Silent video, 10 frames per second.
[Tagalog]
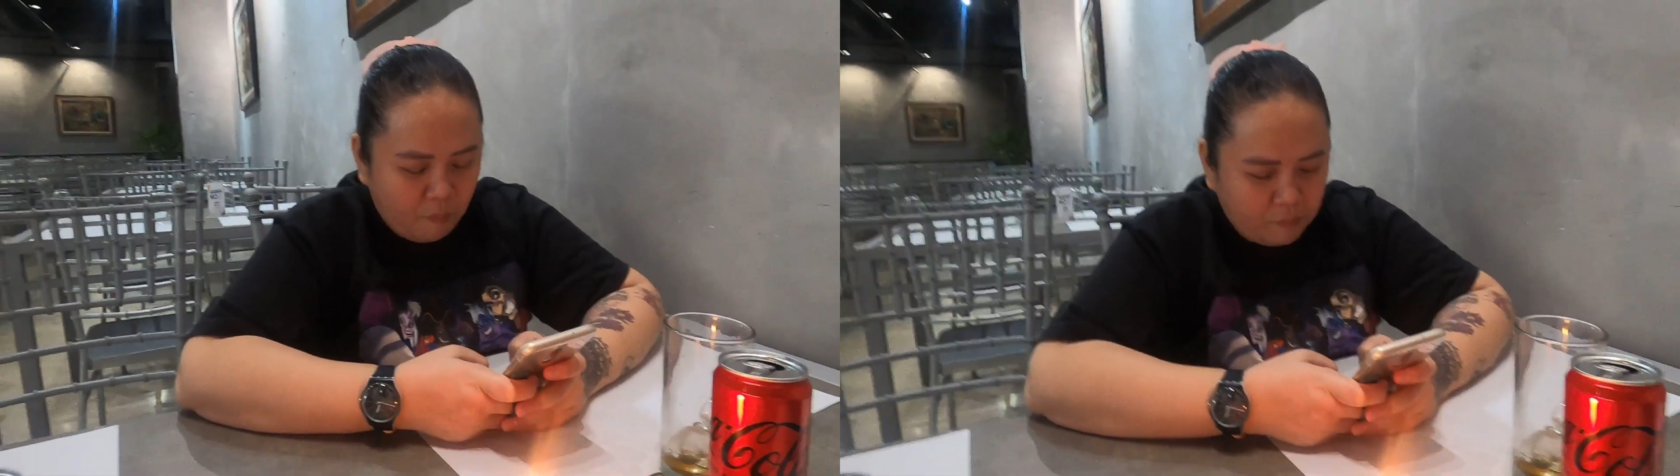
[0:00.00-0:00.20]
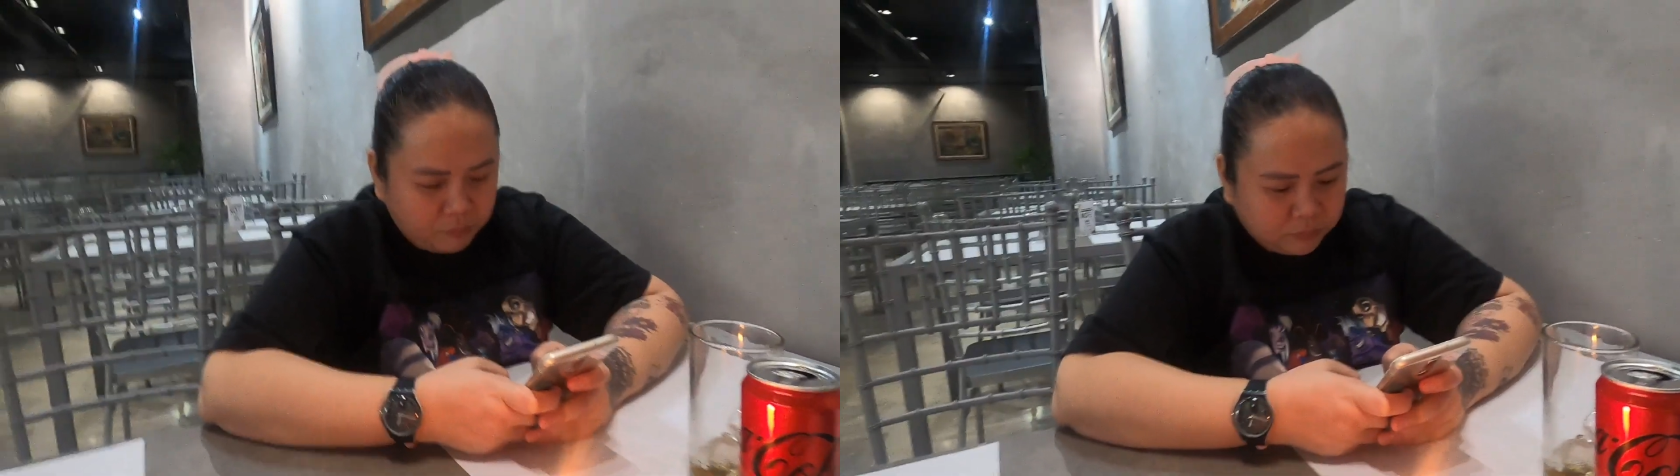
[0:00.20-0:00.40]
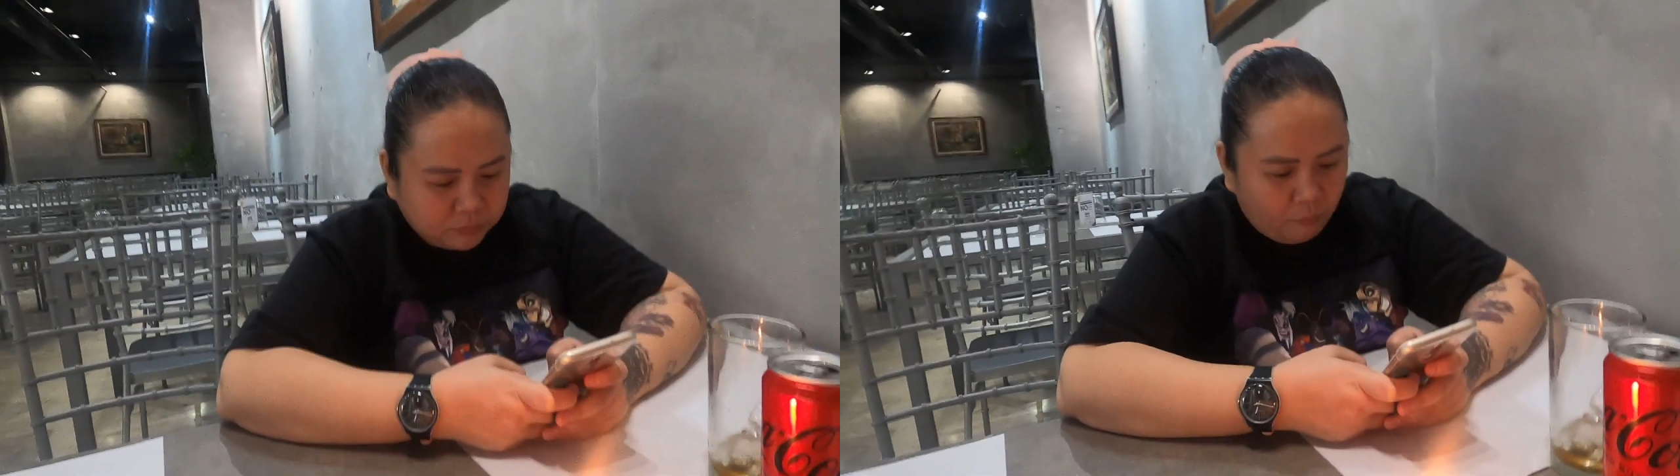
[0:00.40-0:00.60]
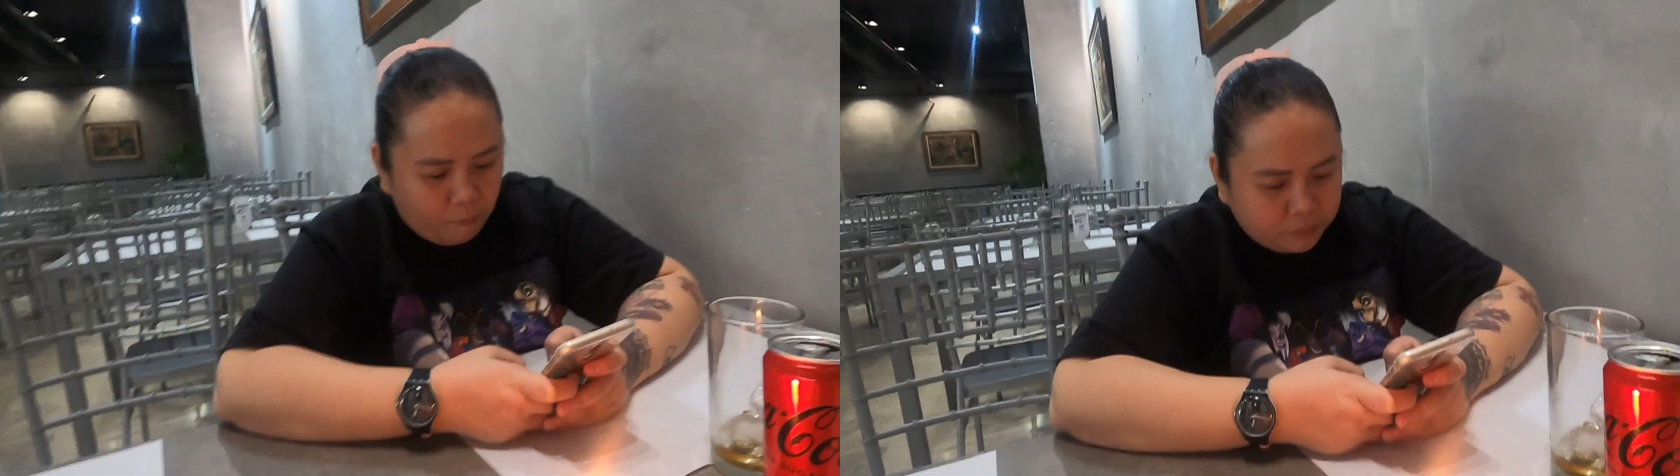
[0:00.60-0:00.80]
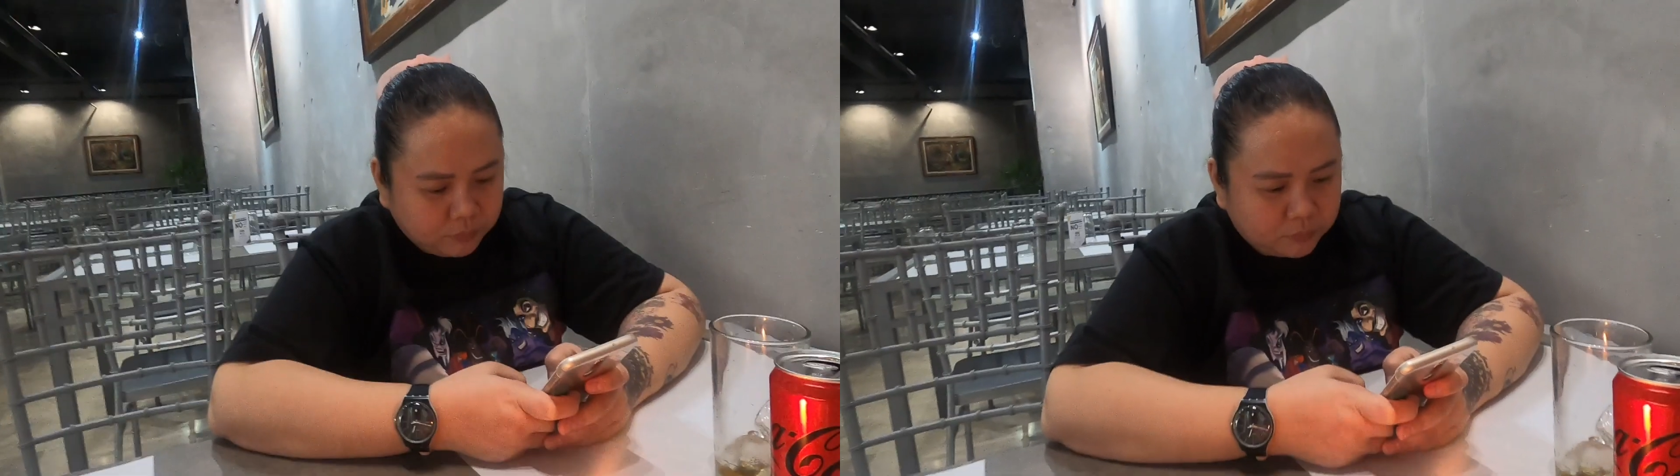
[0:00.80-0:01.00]
may
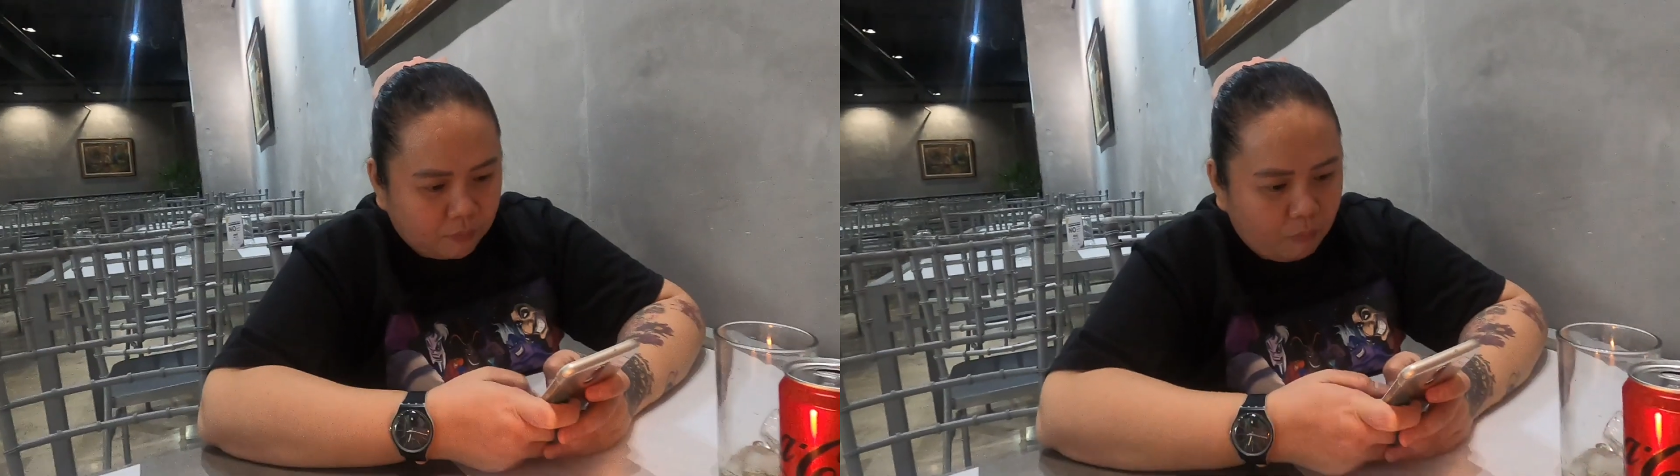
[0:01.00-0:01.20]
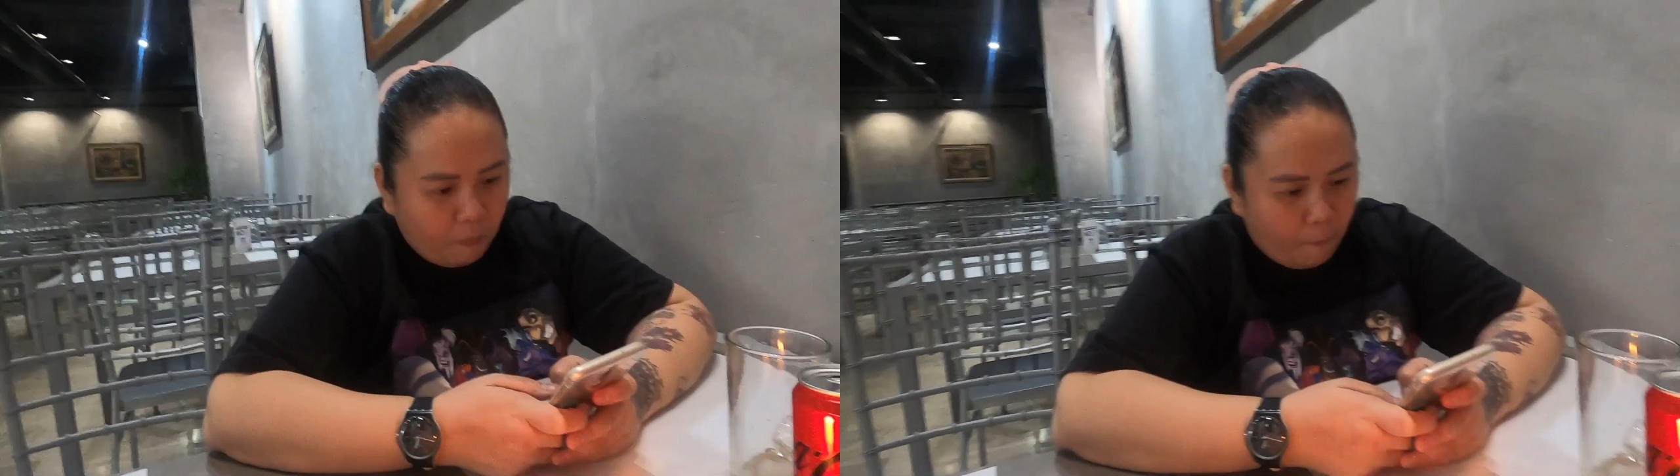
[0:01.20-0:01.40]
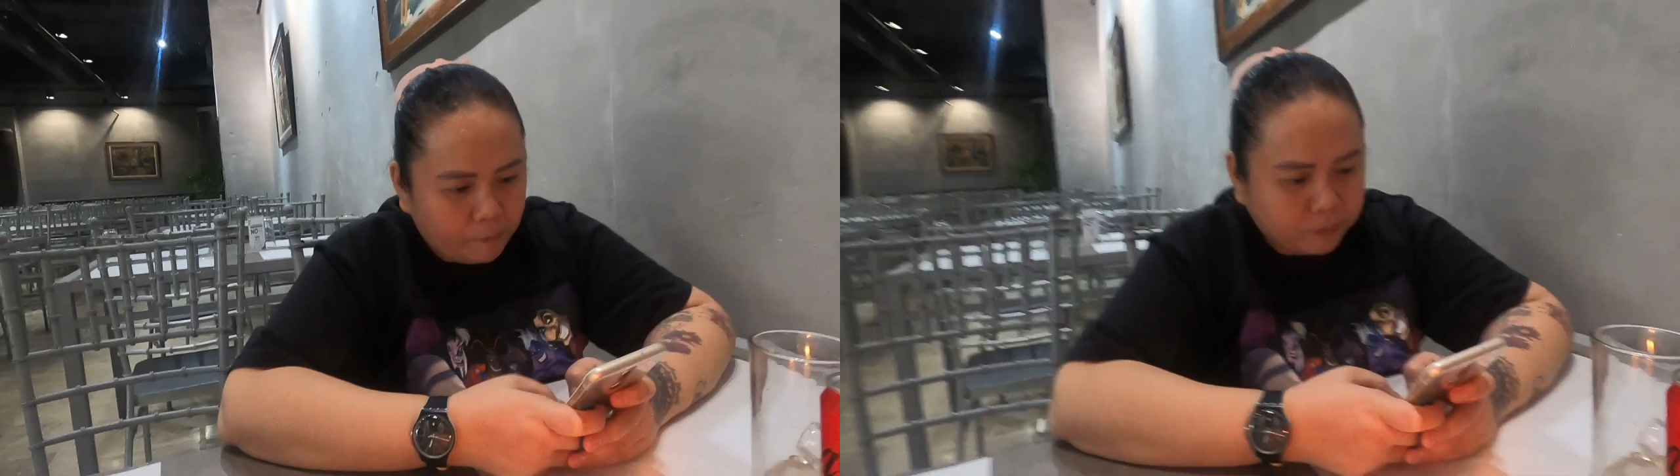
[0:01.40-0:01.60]
Lancaster.